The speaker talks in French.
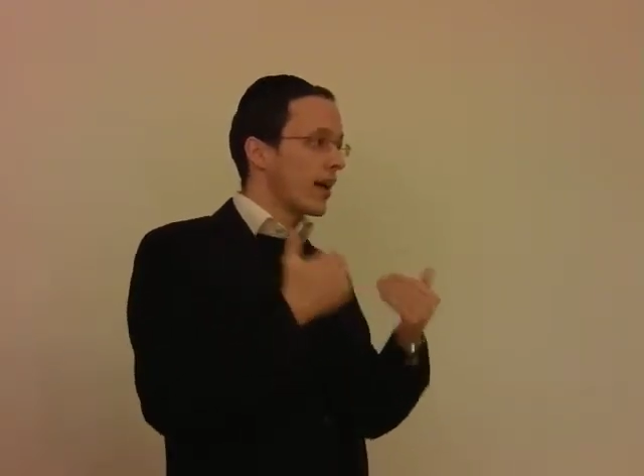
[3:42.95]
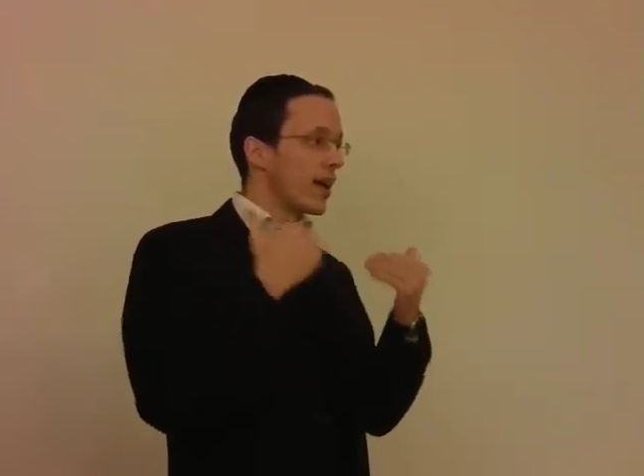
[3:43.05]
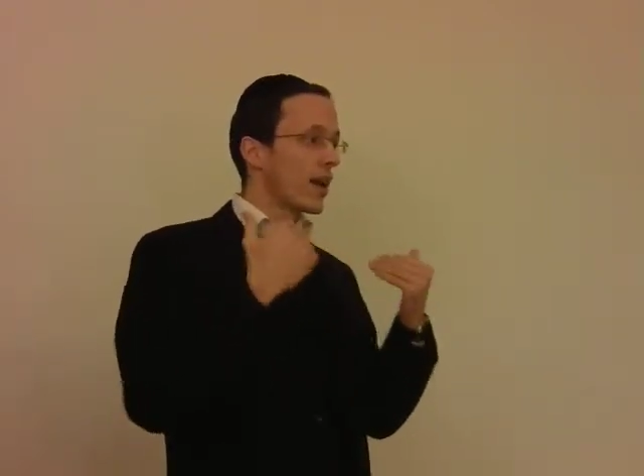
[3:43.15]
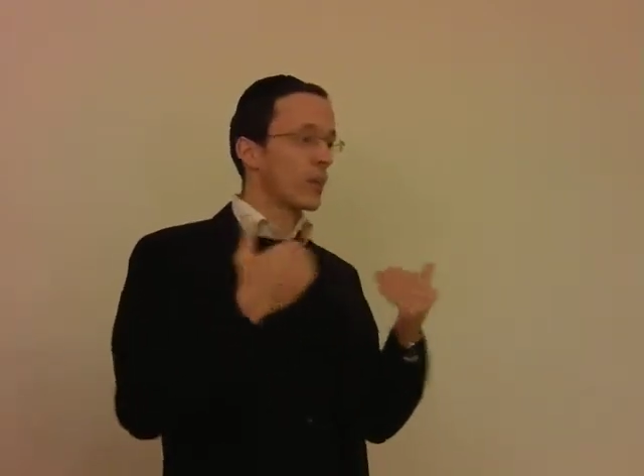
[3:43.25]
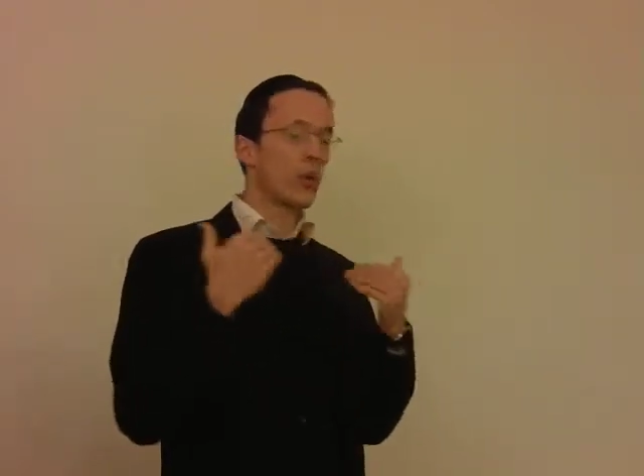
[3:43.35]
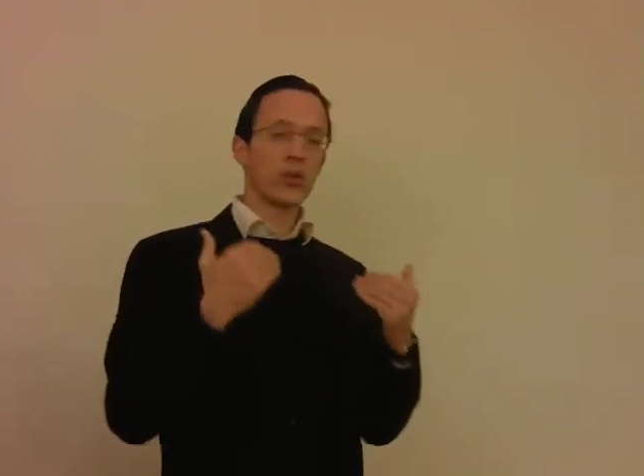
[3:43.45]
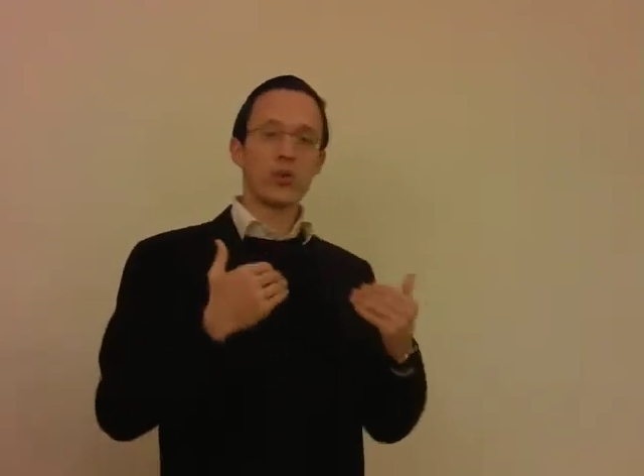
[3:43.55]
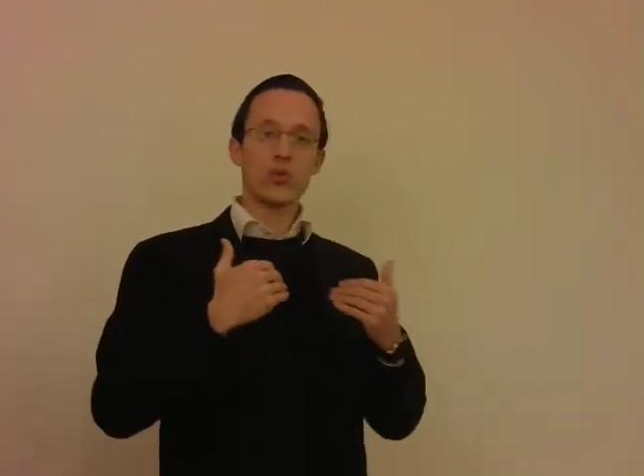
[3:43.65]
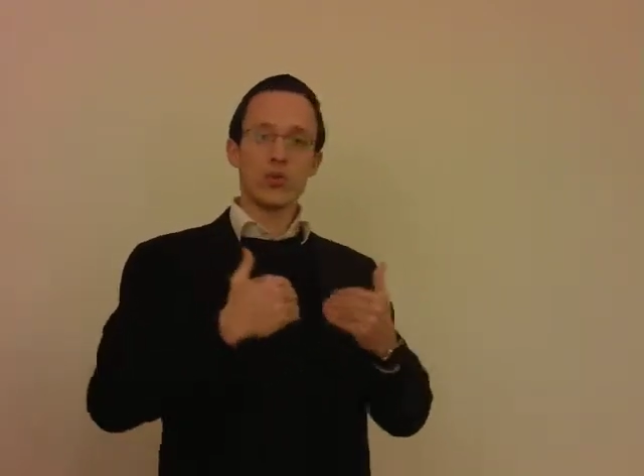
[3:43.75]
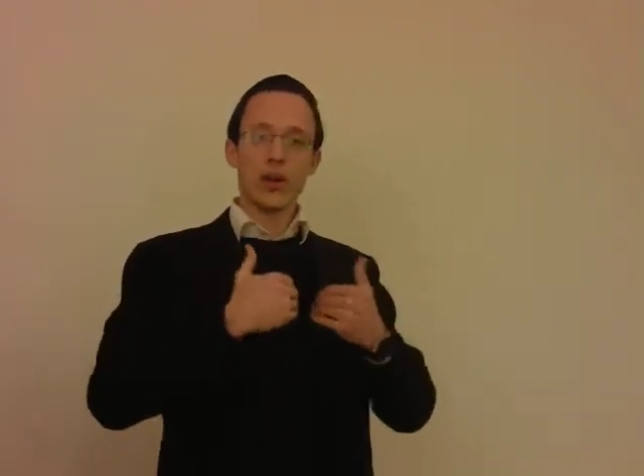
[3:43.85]

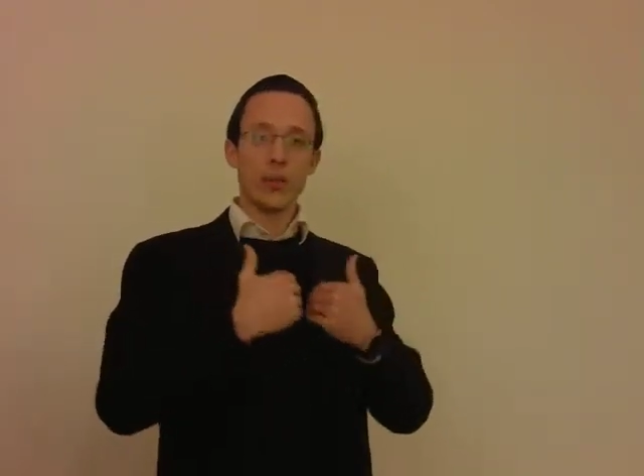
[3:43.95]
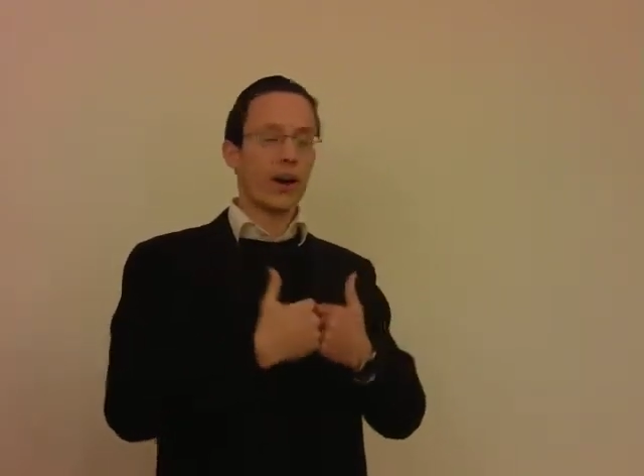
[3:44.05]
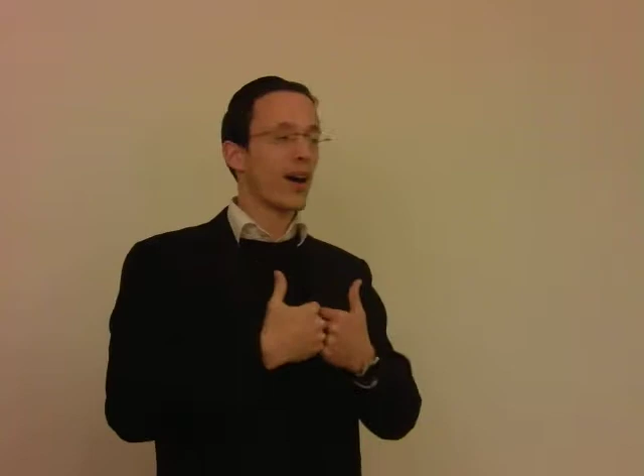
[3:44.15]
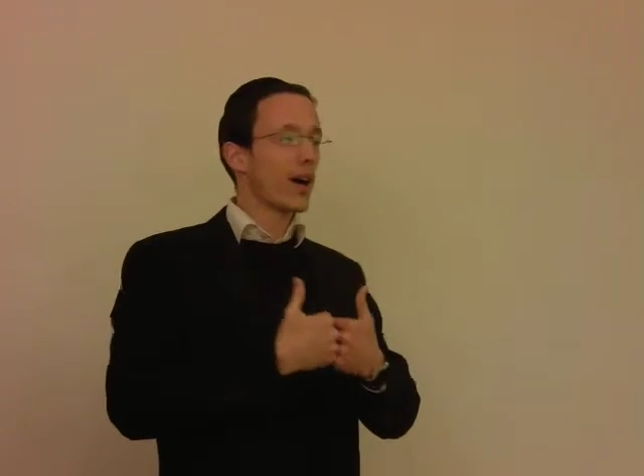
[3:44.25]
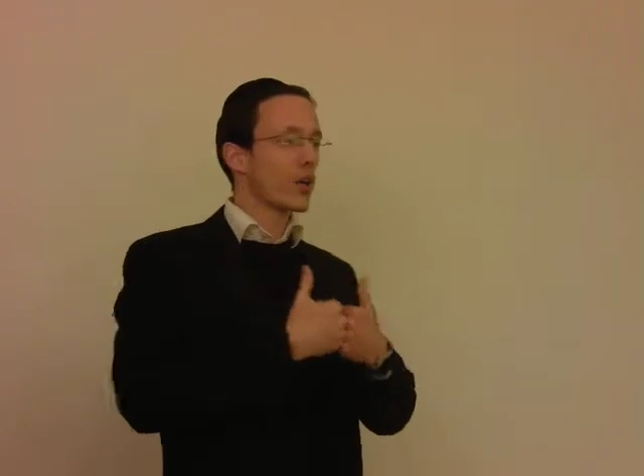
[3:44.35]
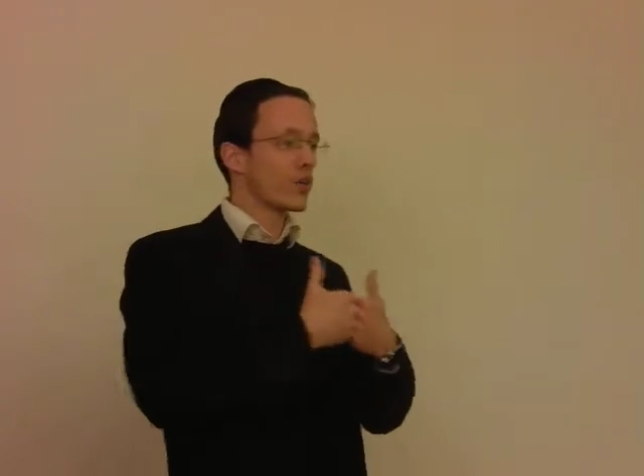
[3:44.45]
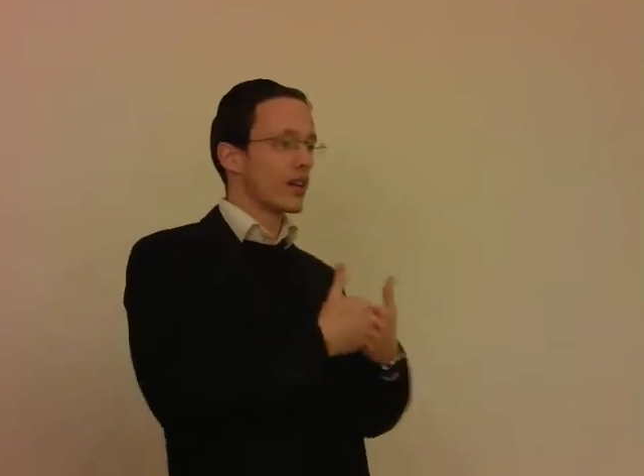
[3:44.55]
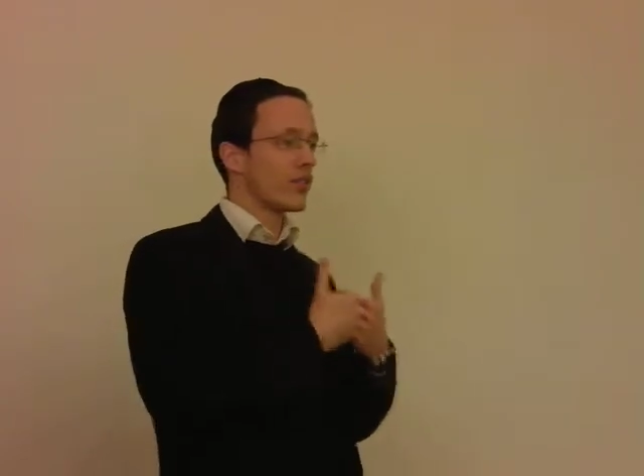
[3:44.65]
l'importance de la bracha quand elle